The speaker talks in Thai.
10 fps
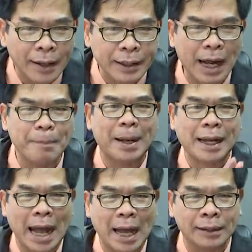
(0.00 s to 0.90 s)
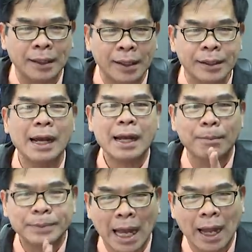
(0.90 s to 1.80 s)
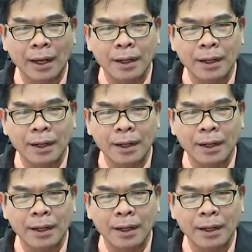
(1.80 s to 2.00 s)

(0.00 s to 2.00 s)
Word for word: เรื่องประกาศเรื่องคำสั่ง